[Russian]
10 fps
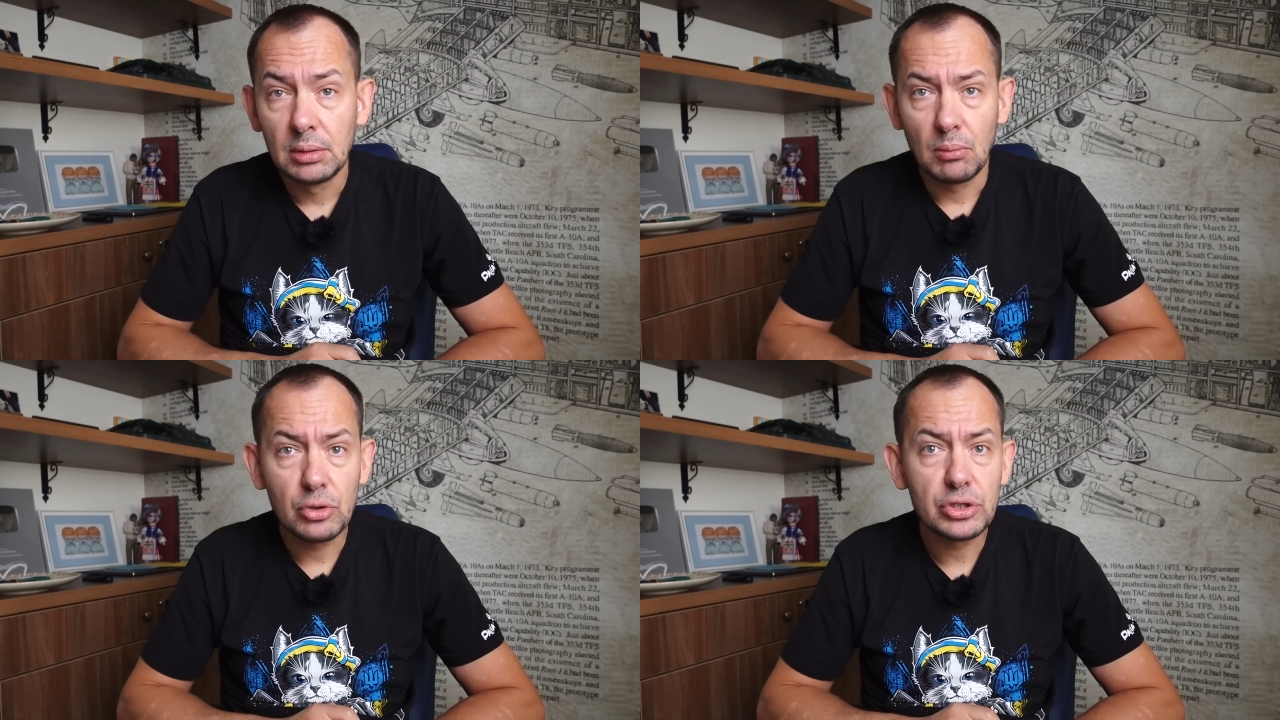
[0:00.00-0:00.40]

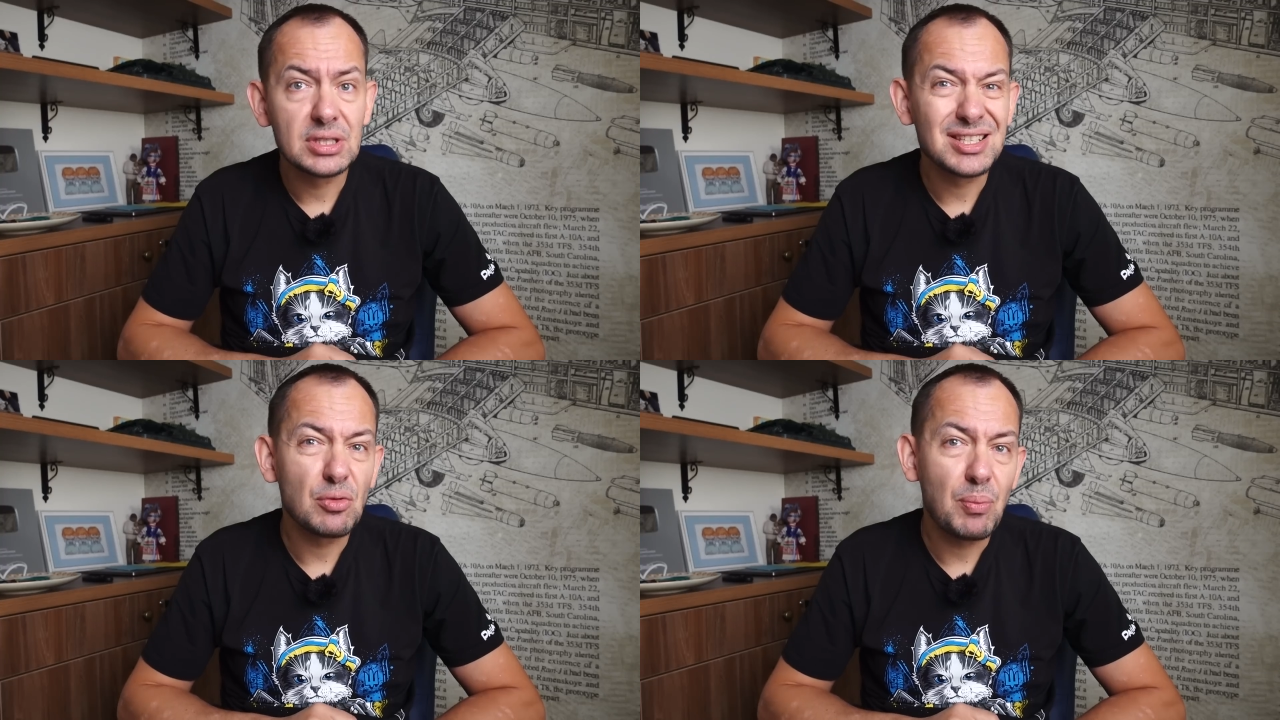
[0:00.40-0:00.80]
может
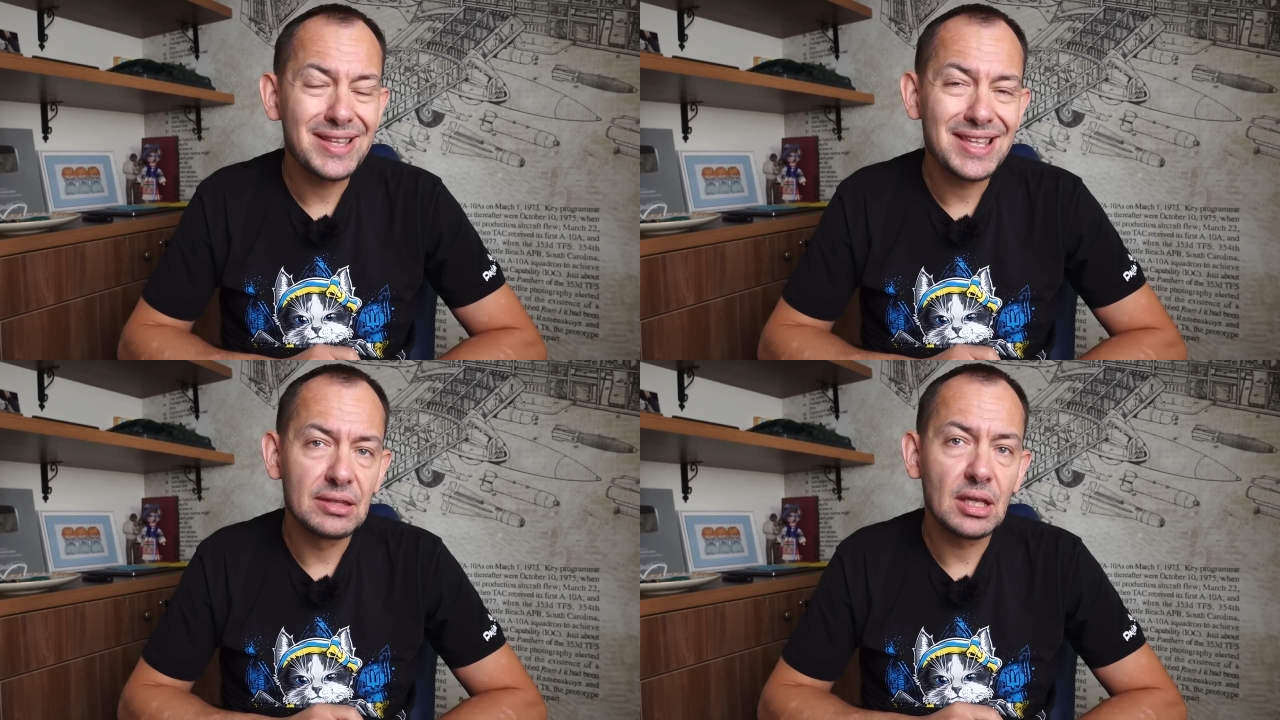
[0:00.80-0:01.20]

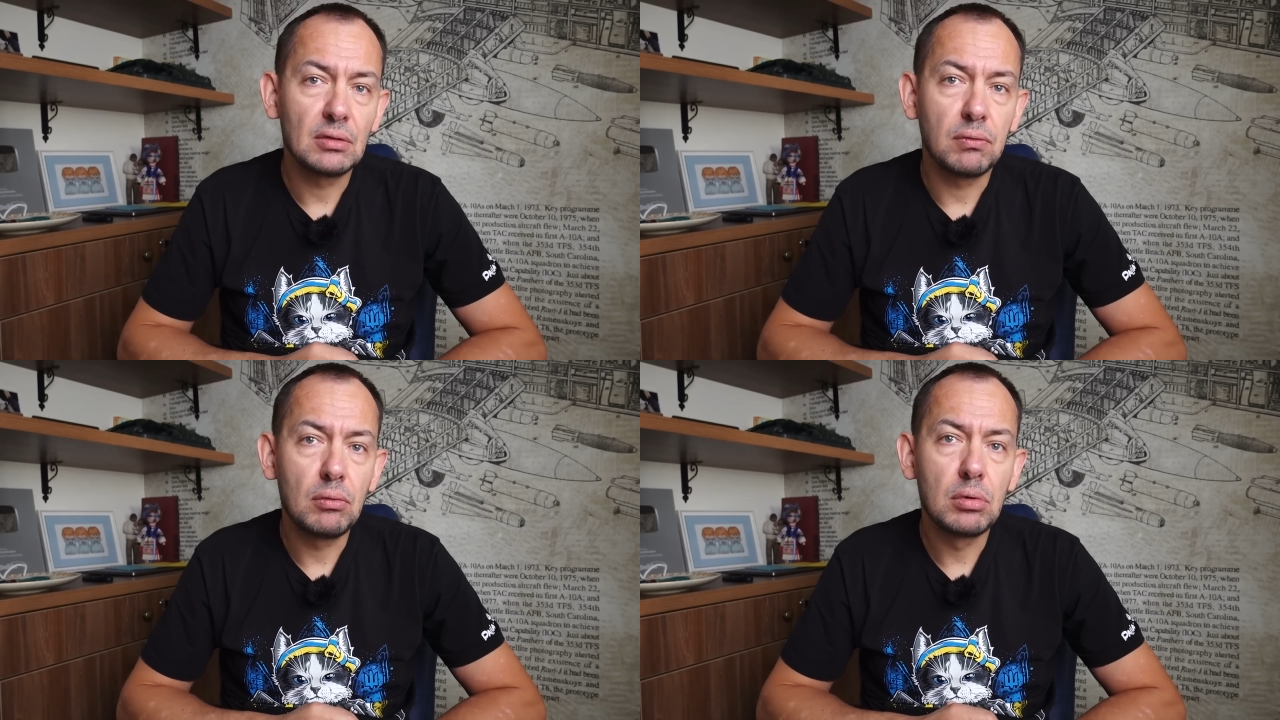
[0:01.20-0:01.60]
наступать на
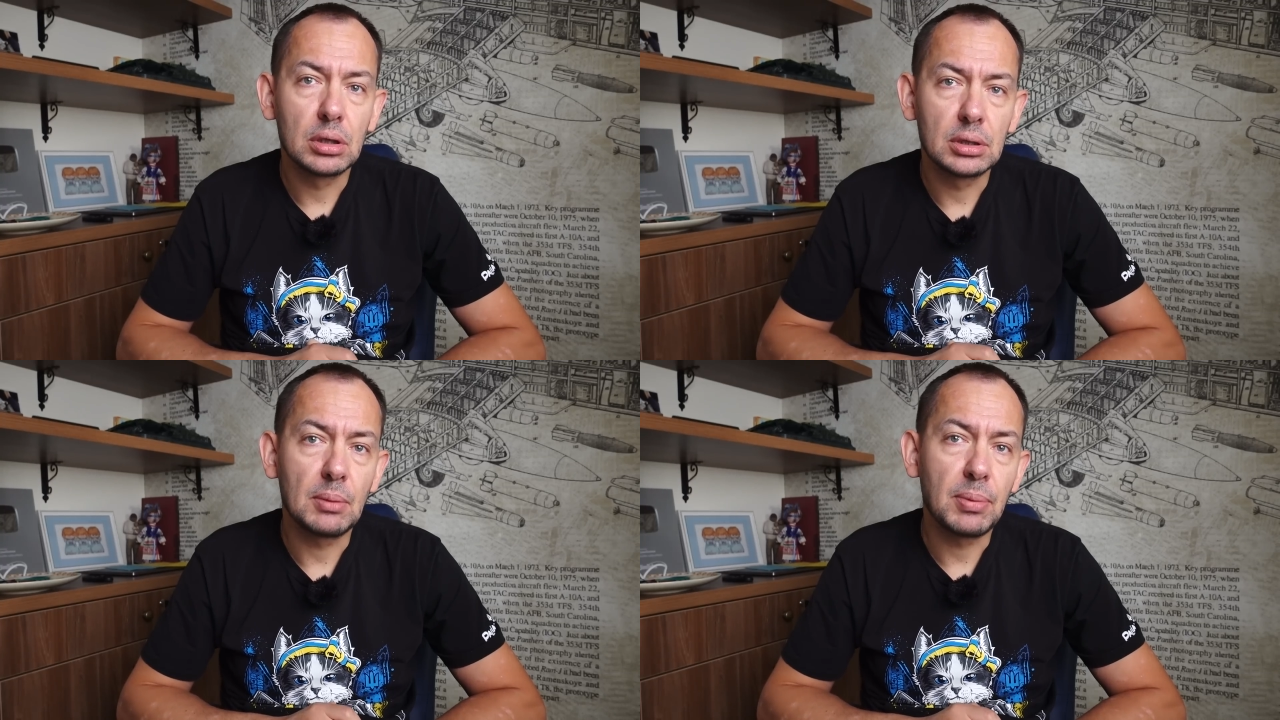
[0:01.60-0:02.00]

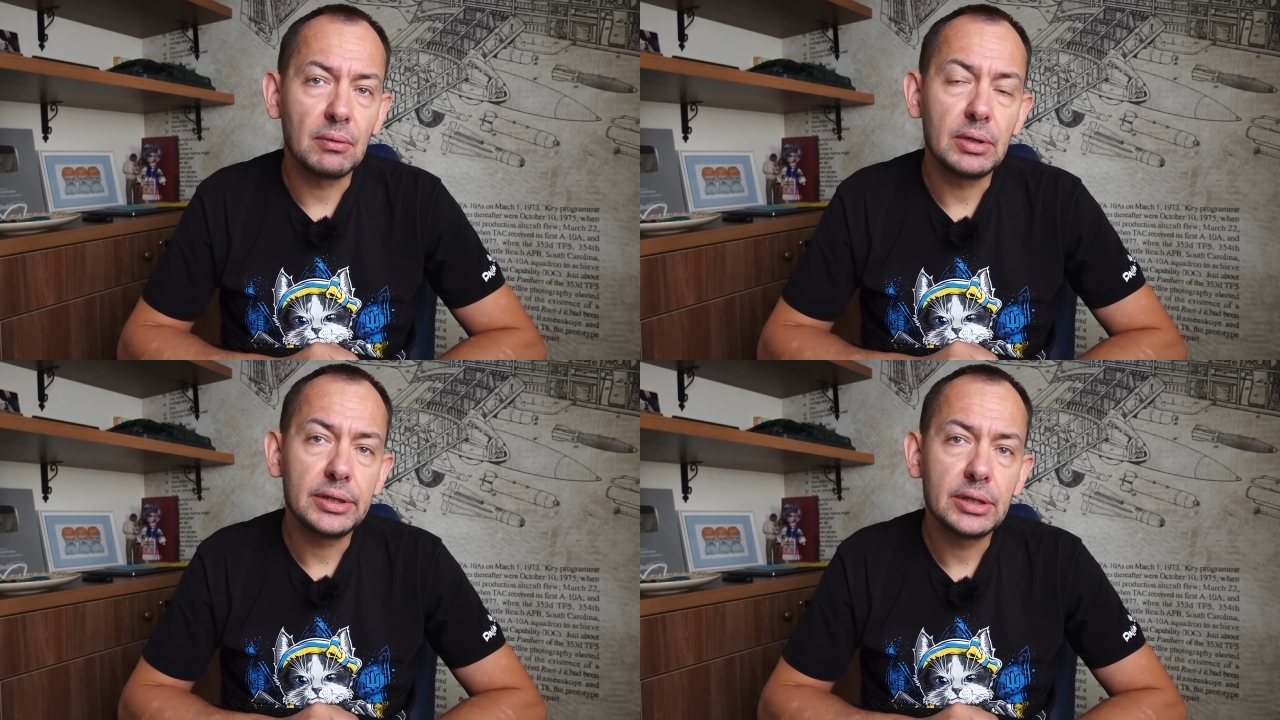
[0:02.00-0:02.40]
двух
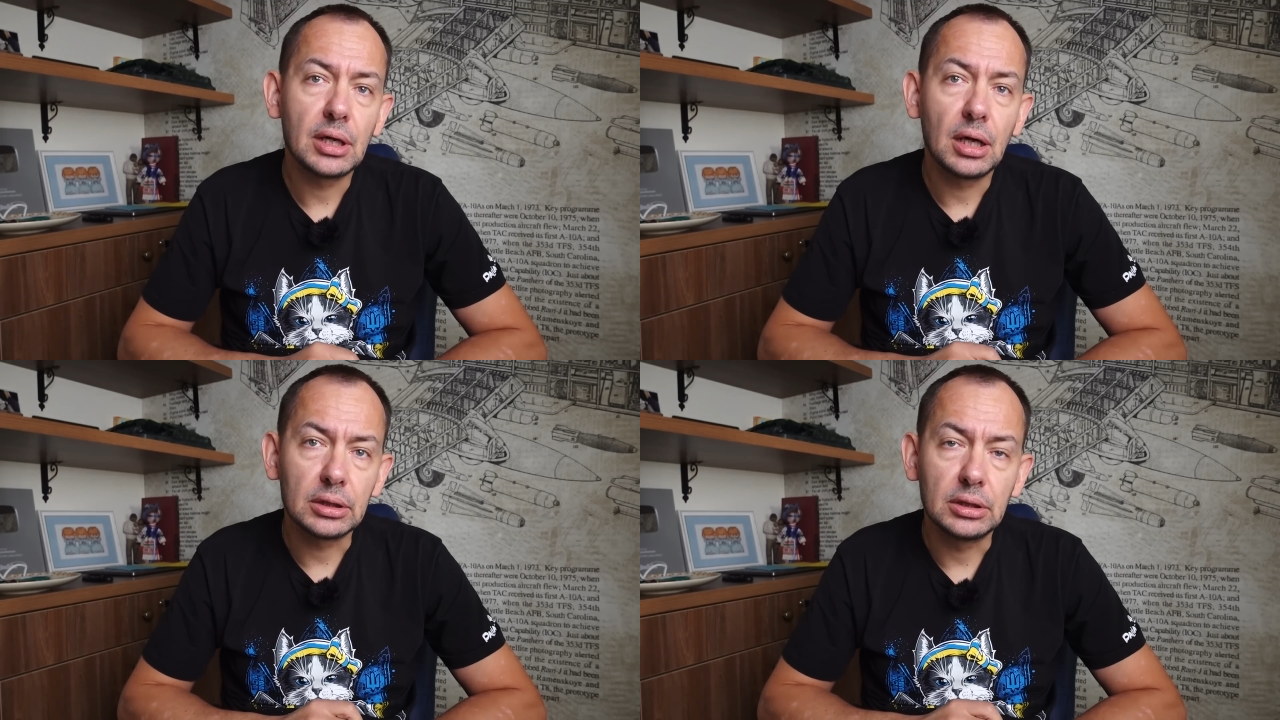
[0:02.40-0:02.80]

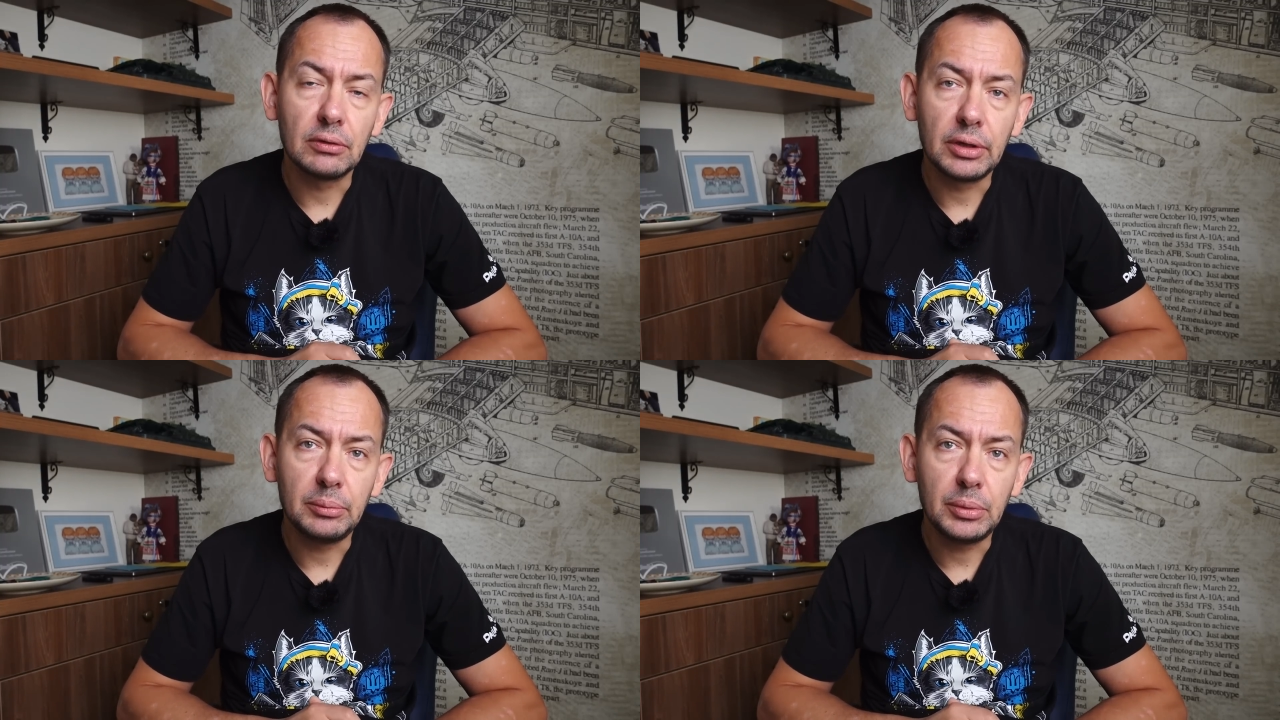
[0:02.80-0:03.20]
направлениях
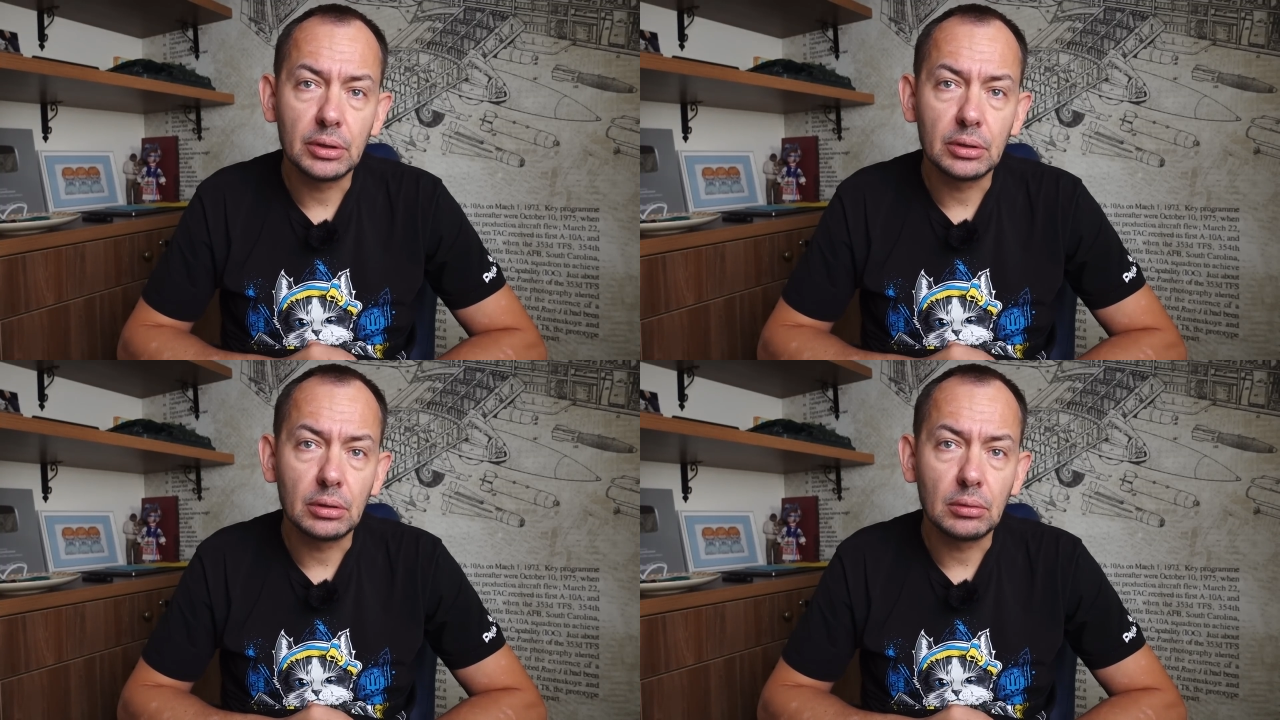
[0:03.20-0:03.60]

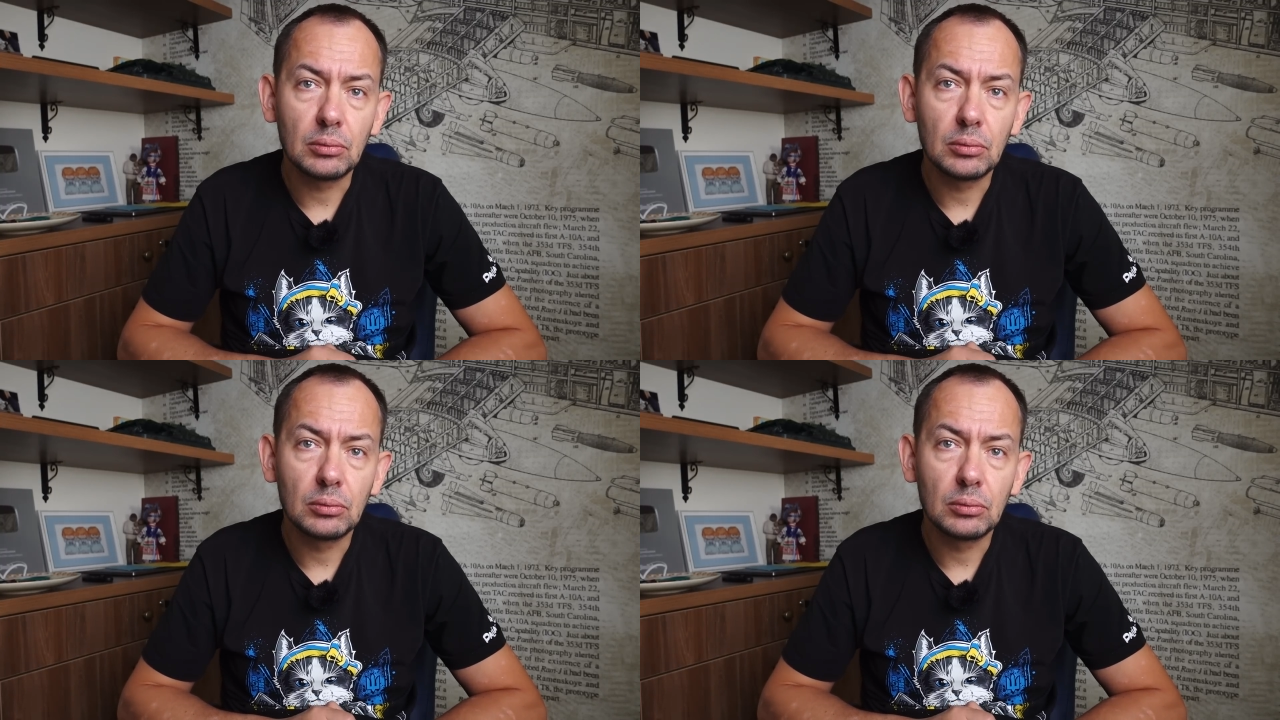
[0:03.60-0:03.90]
одновременно.